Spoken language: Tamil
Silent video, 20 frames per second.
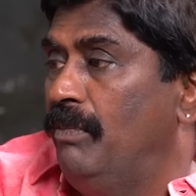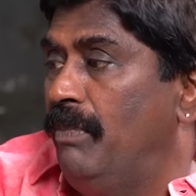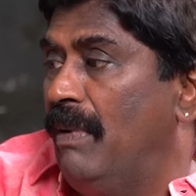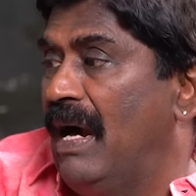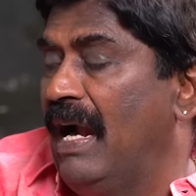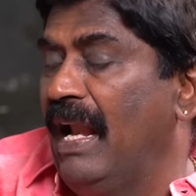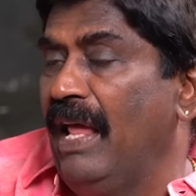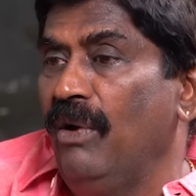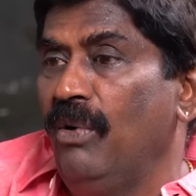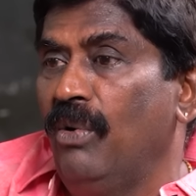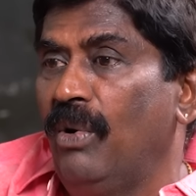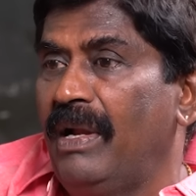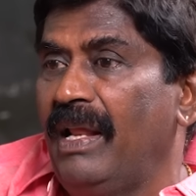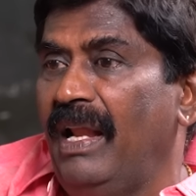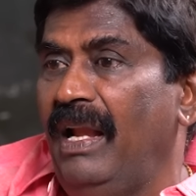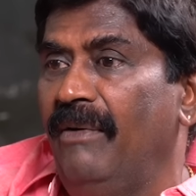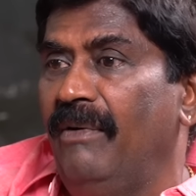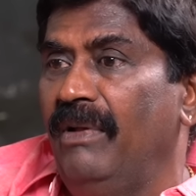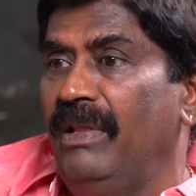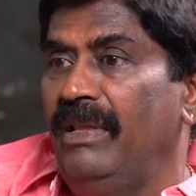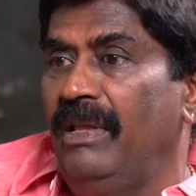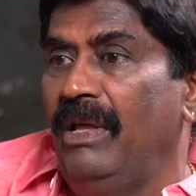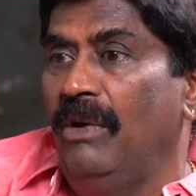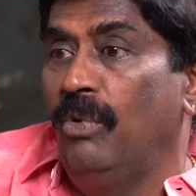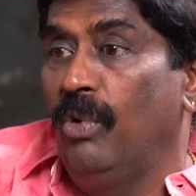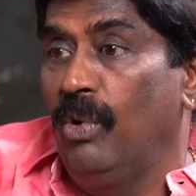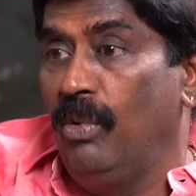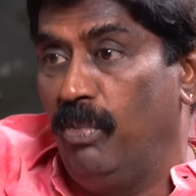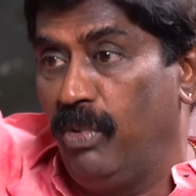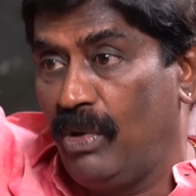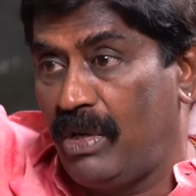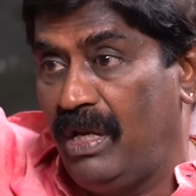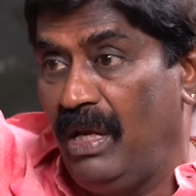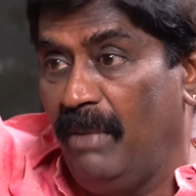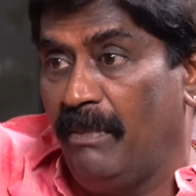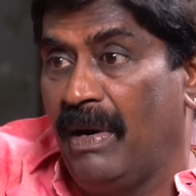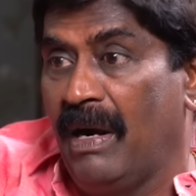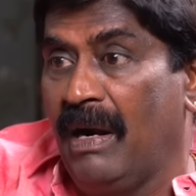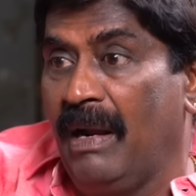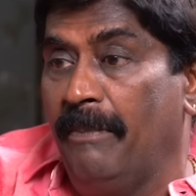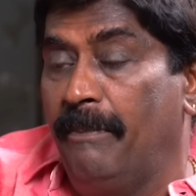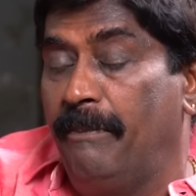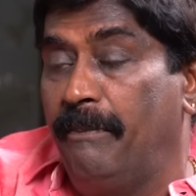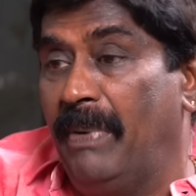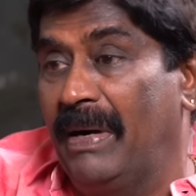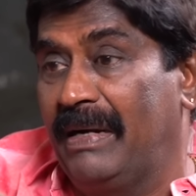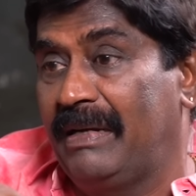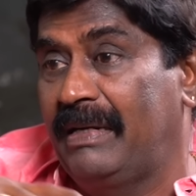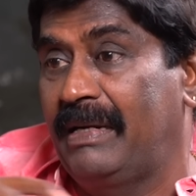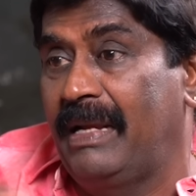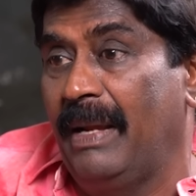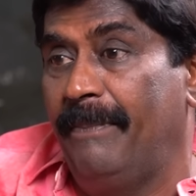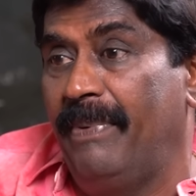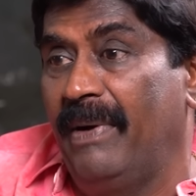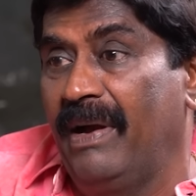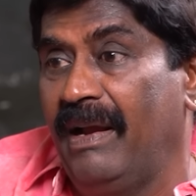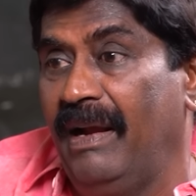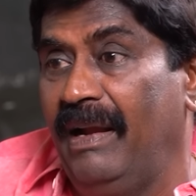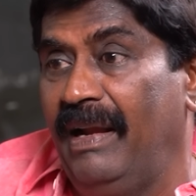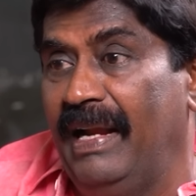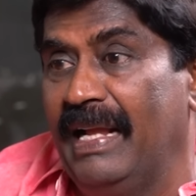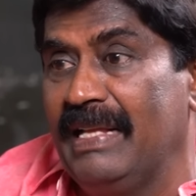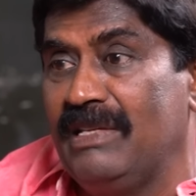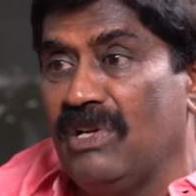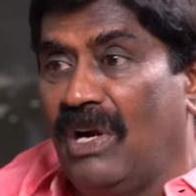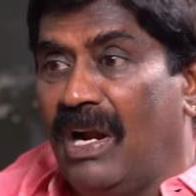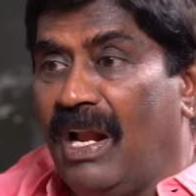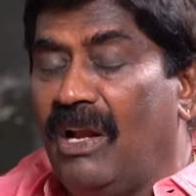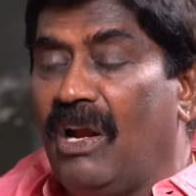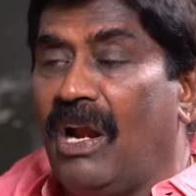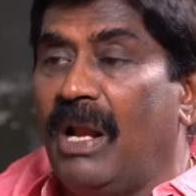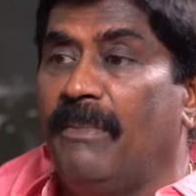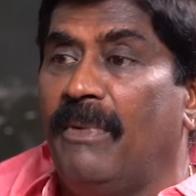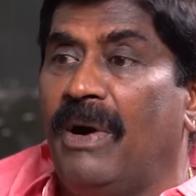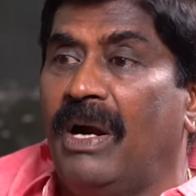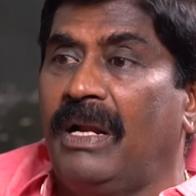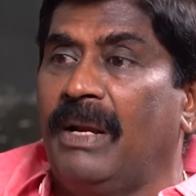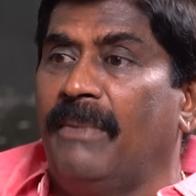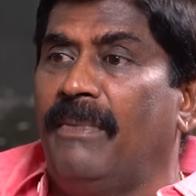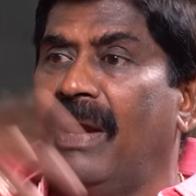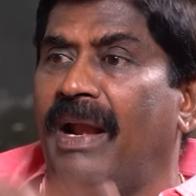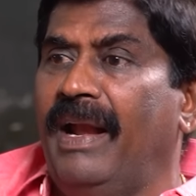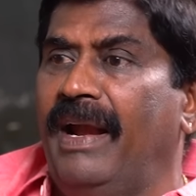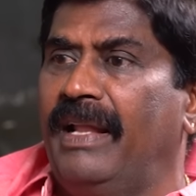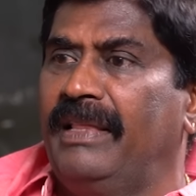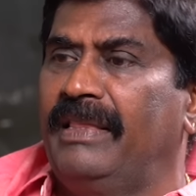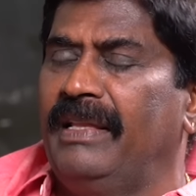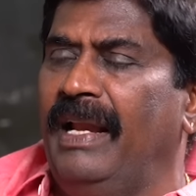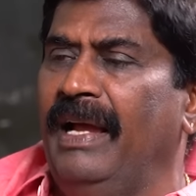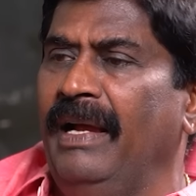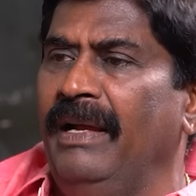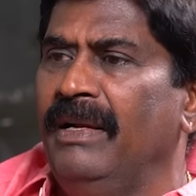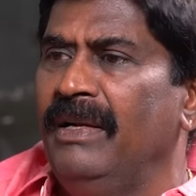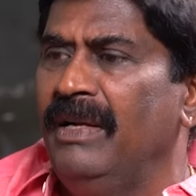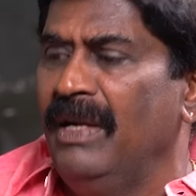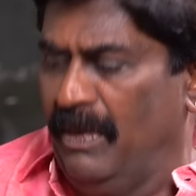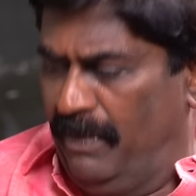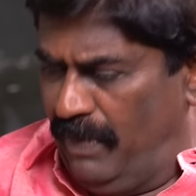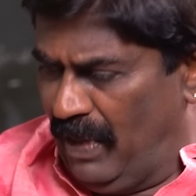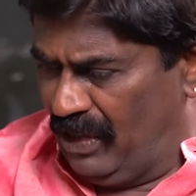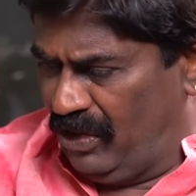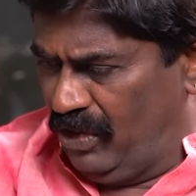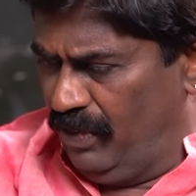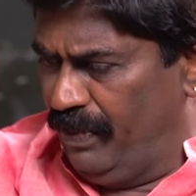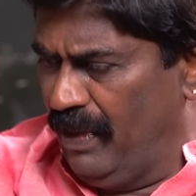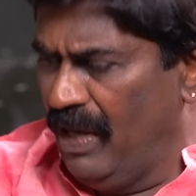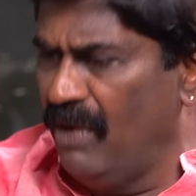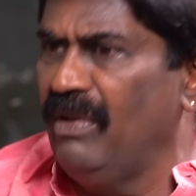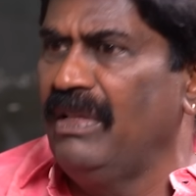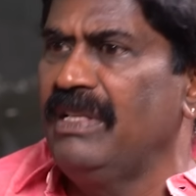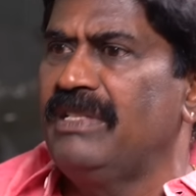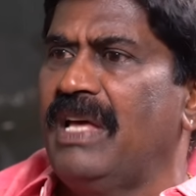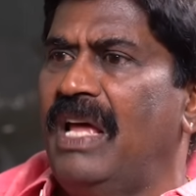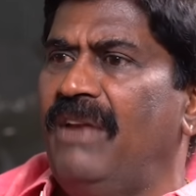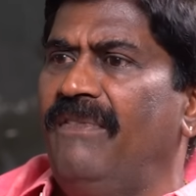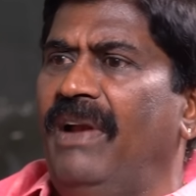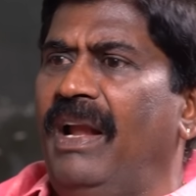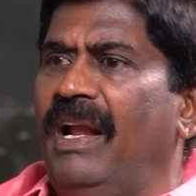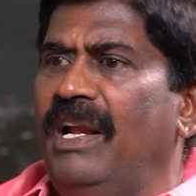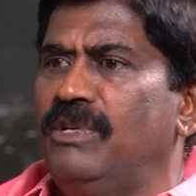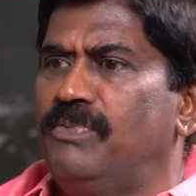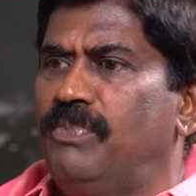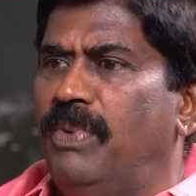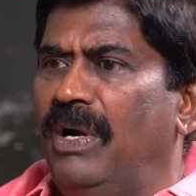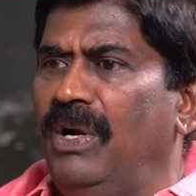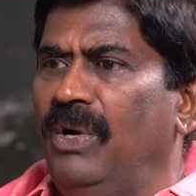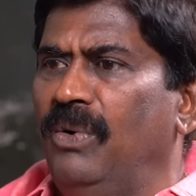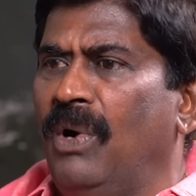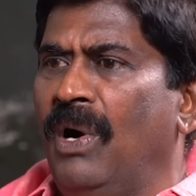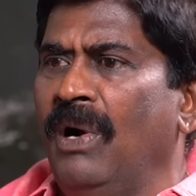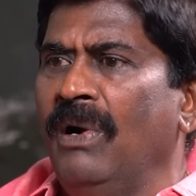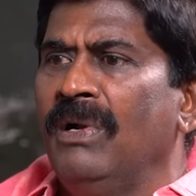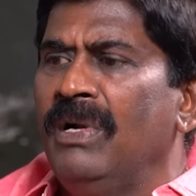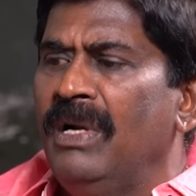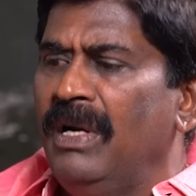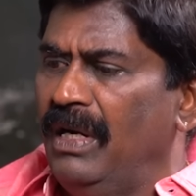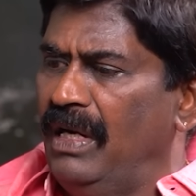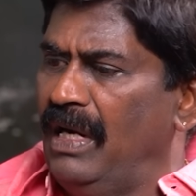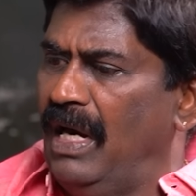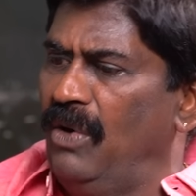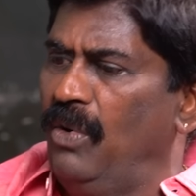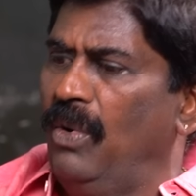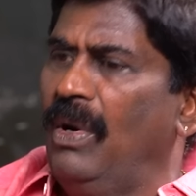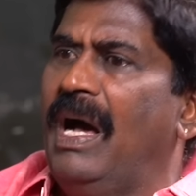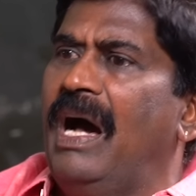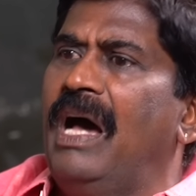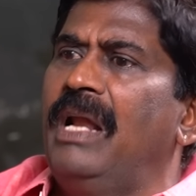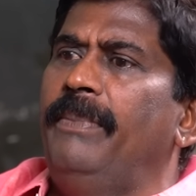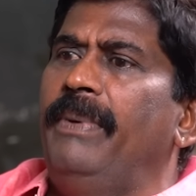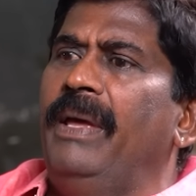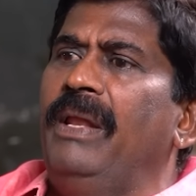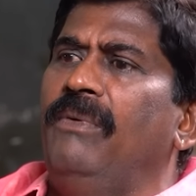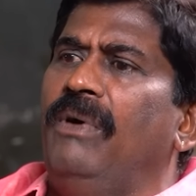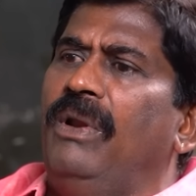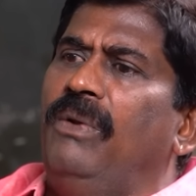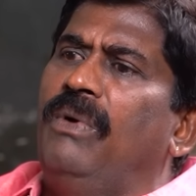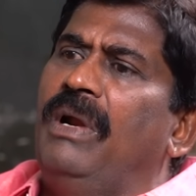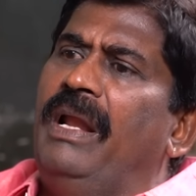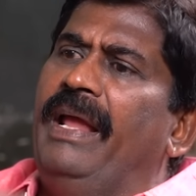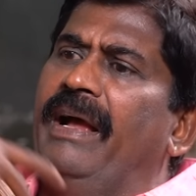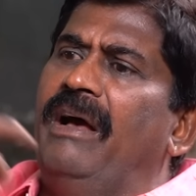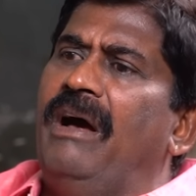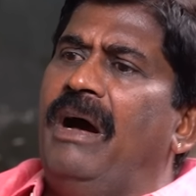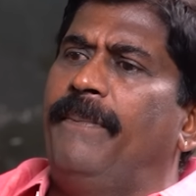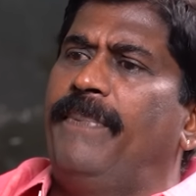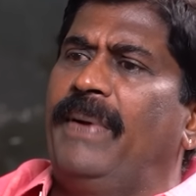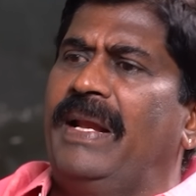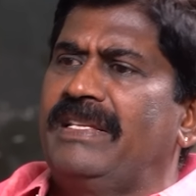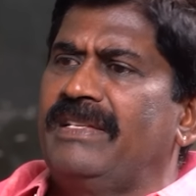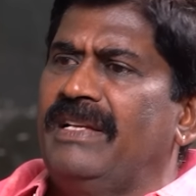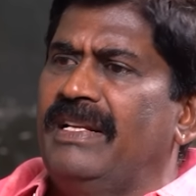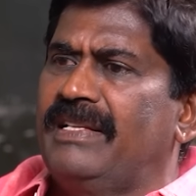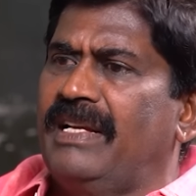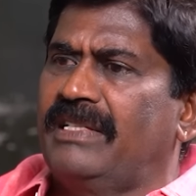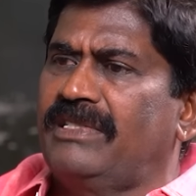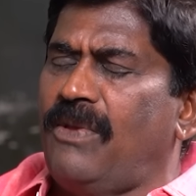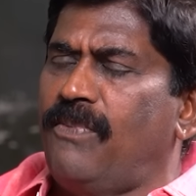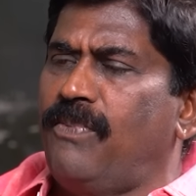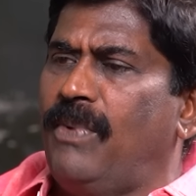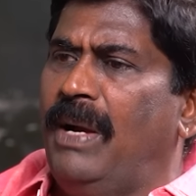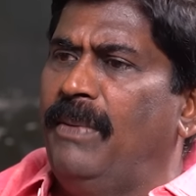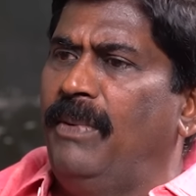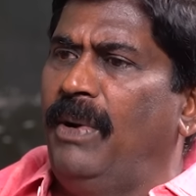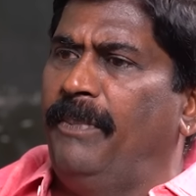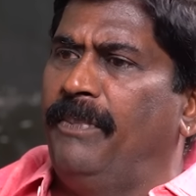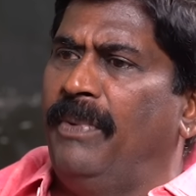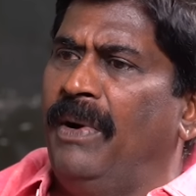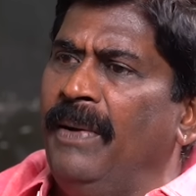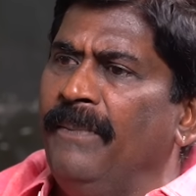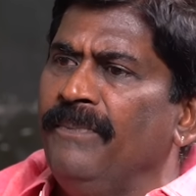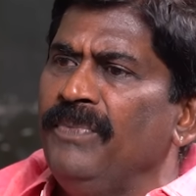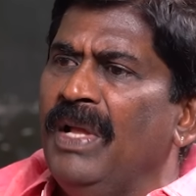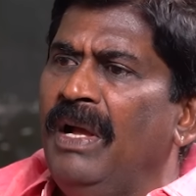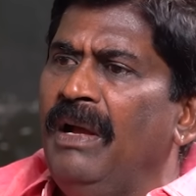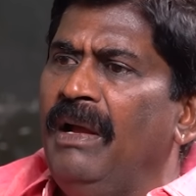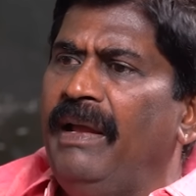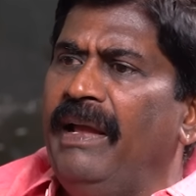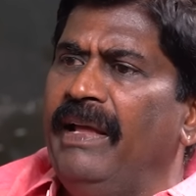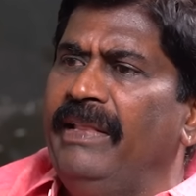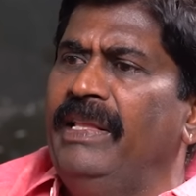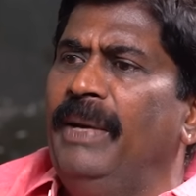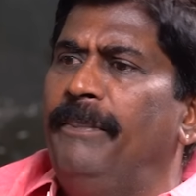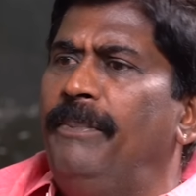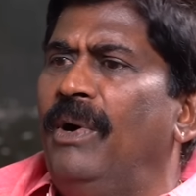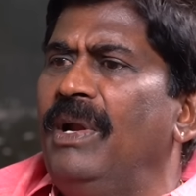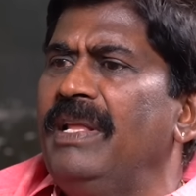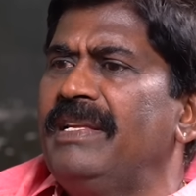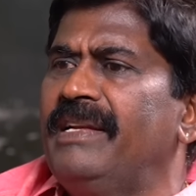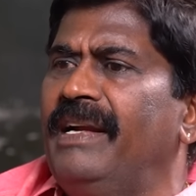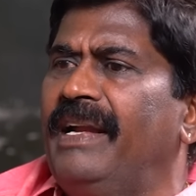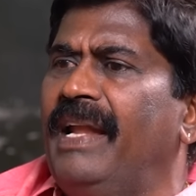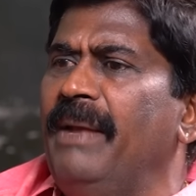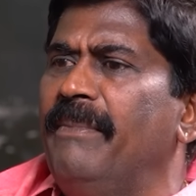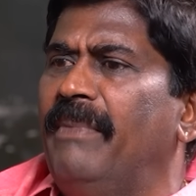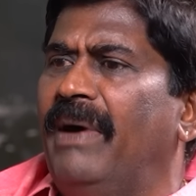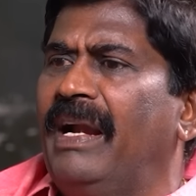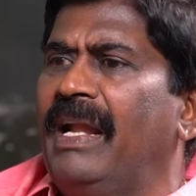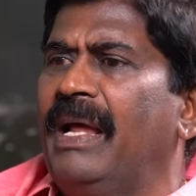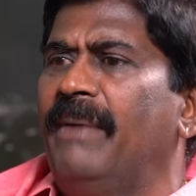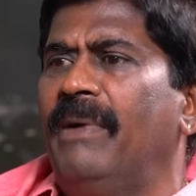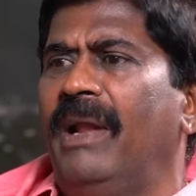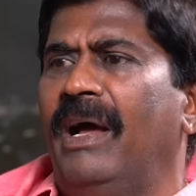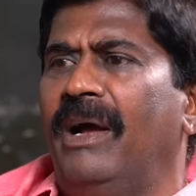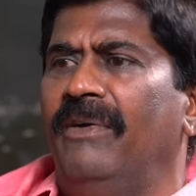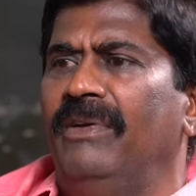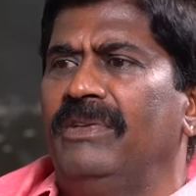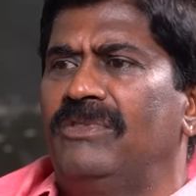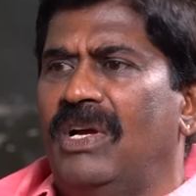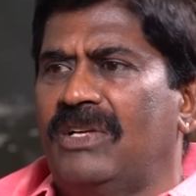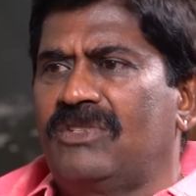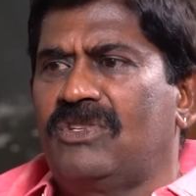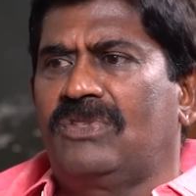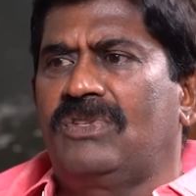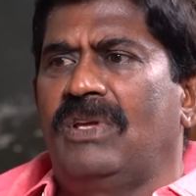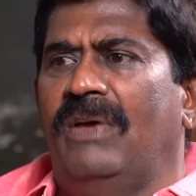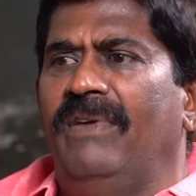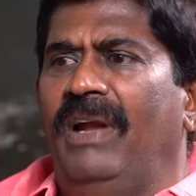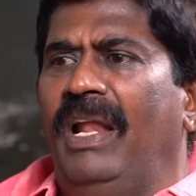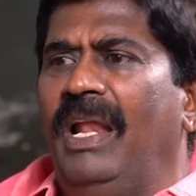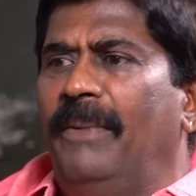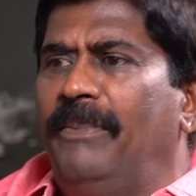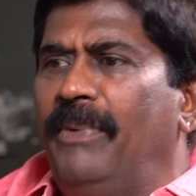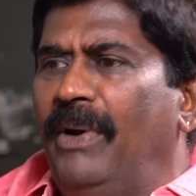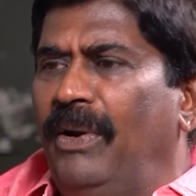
பாளையங்கோட்டையில் வந்து ஒரு முக்கியமான பட்ட பகலில் ஜனநடமாட்டமான இடத்துல பத்து பேர் வந்து சர்வேலன்ஸ் பண்ணுவோம் நடுவில் ஆறு பேர் வருவோம் எங்கள் ஆப்ரேஷனை சக்ஸஸ்ஃபுல்லாக முடிப்போம் எந்த போலீஸ்கிட்டையும் மாட்டாமல் நாங்கள் சக்ஸஸாக வெளியில்